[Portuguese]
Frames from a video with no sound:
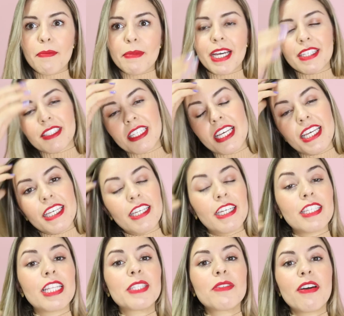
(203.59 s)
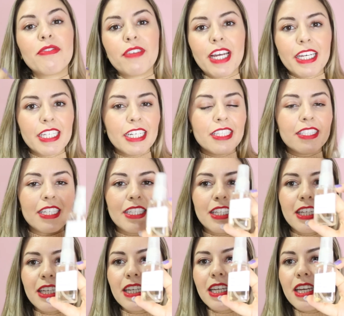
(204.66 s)
Mas em relação à fragrância
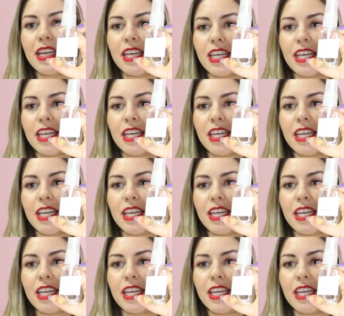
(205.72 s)
aqui,